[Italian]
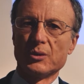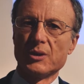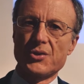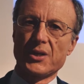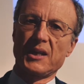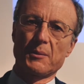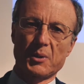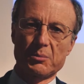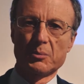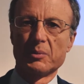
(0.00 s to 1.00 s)
di ricerca
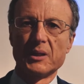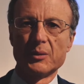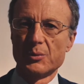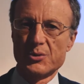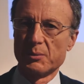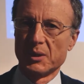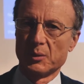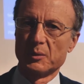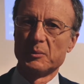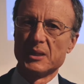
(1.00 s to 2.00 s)
proprio per
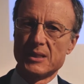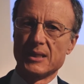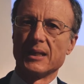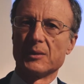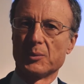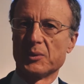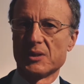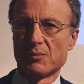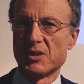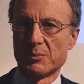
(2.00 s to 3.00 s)
riconoscimento del Ministero,
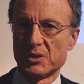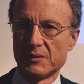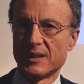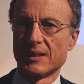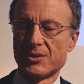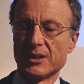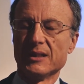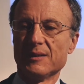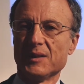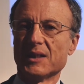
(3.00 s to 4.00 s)
quindi svolgiamo attività
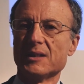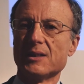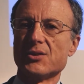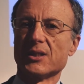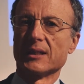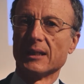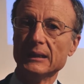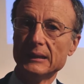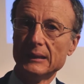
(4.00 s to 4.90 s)
scientifica di ricerca.